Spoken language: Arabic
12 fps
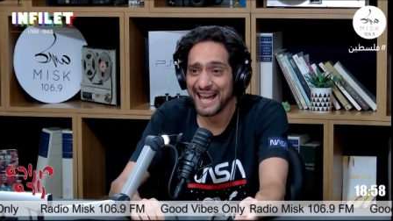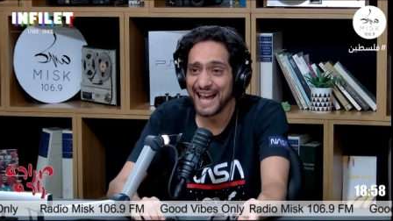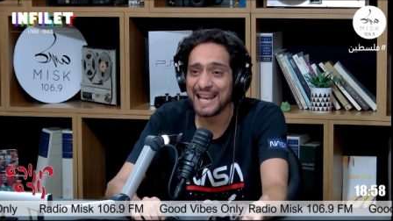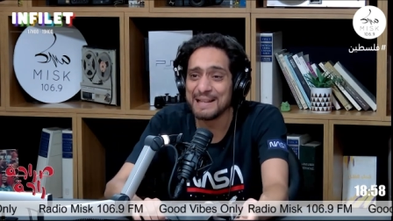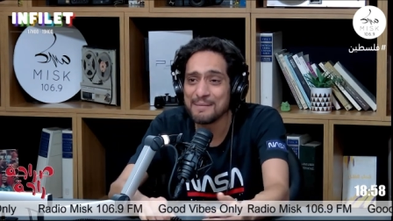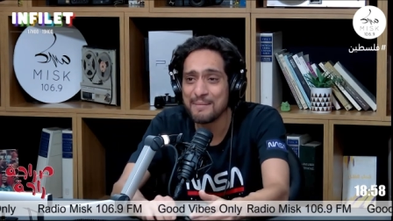
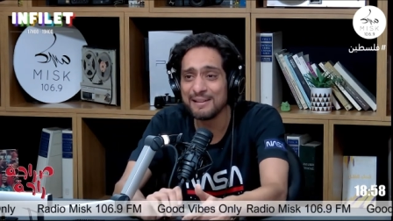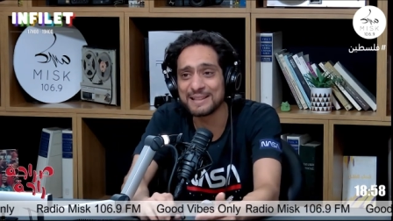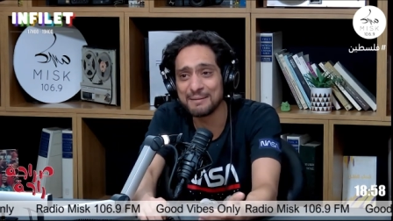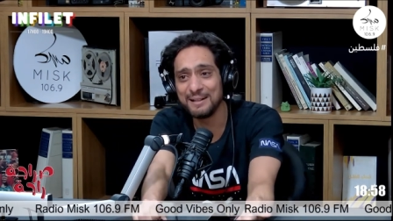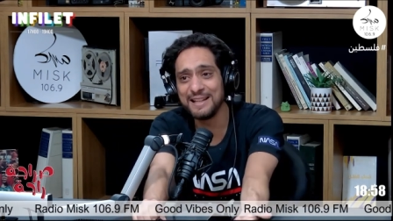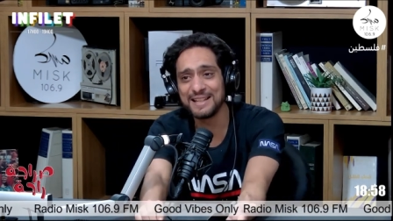على ما
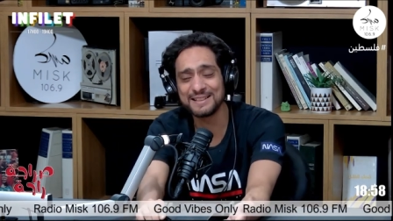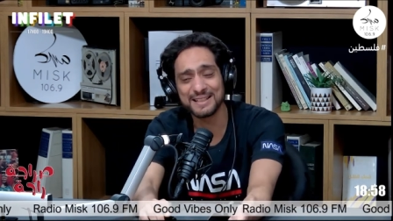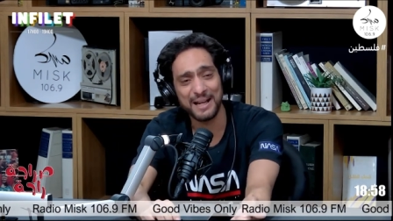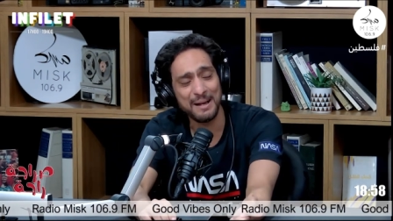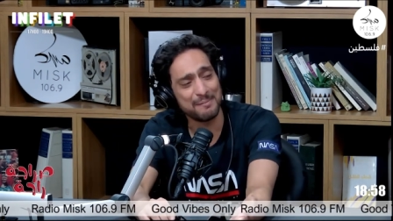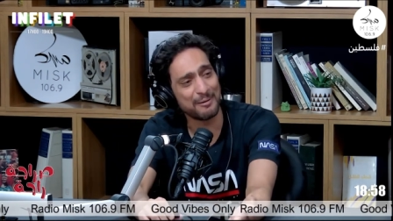تعمل لي جدك
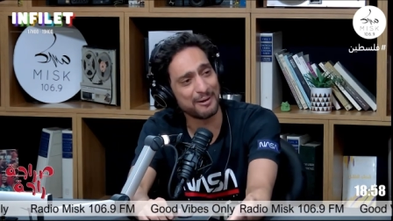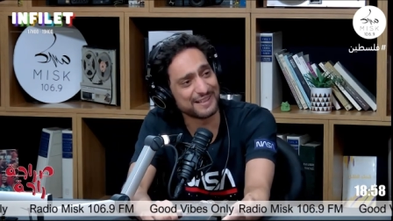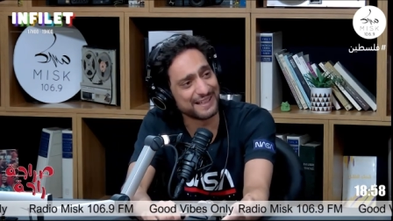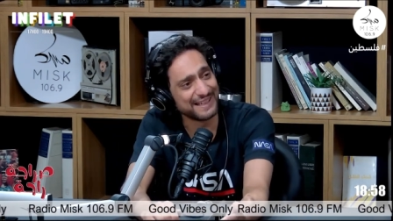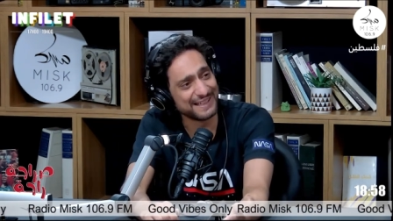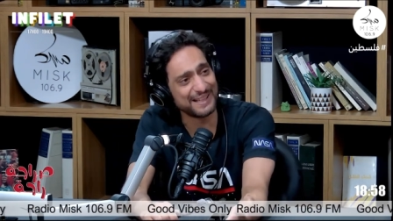حلبه ولا
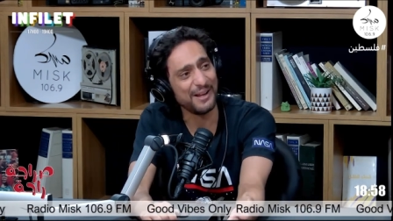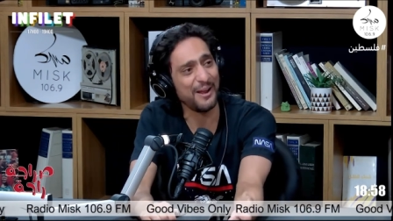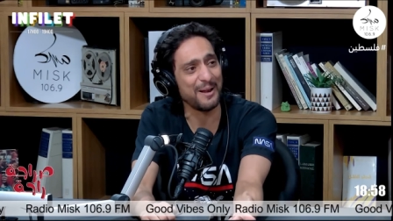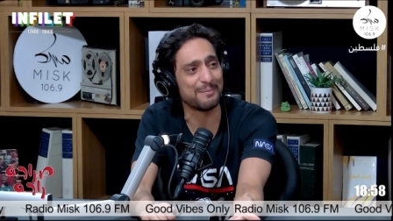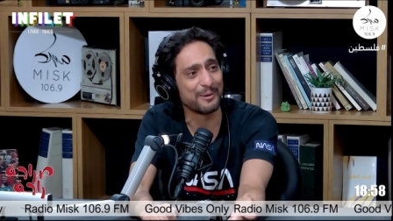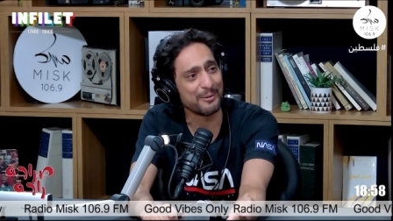شنو يدني
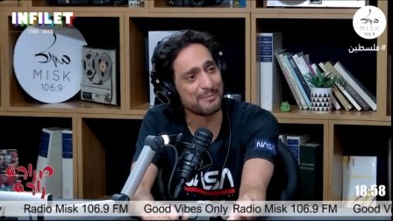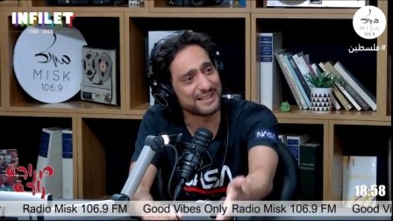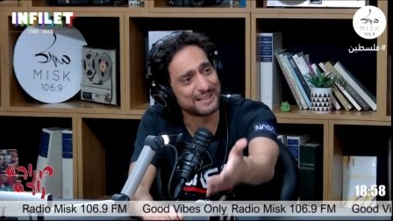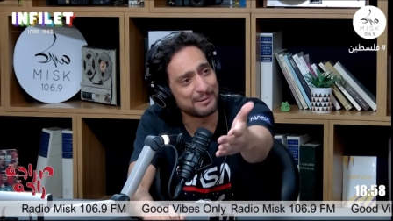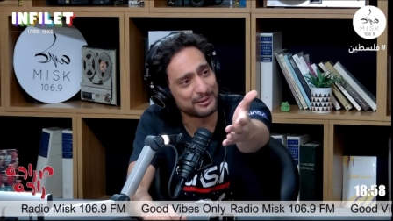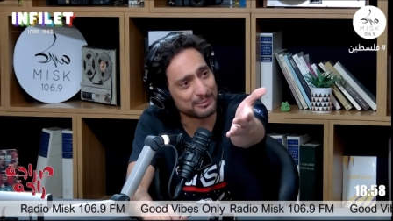حلبه يوم
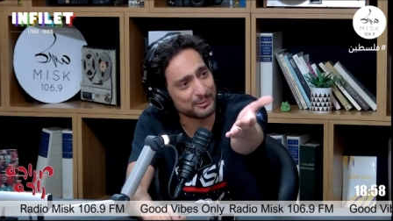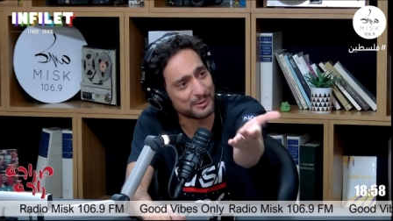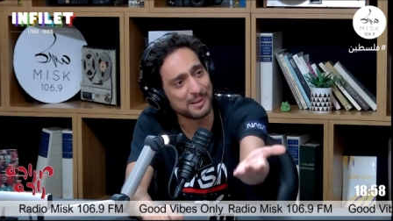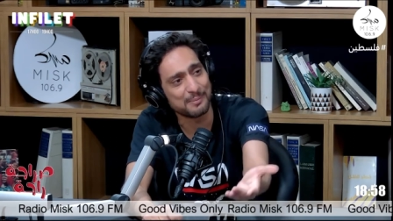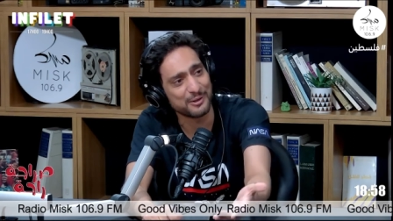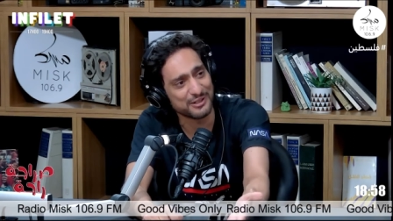جدي مات عمره
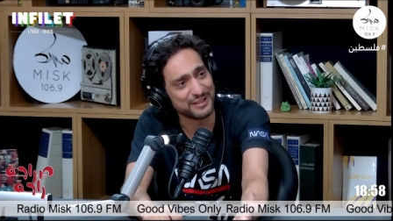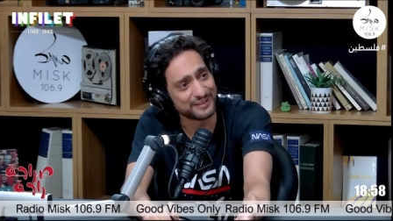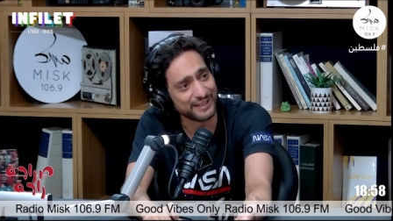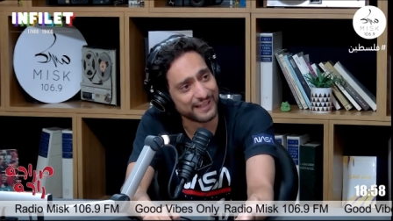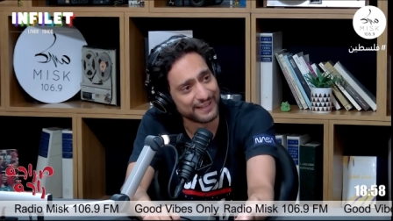24 سنه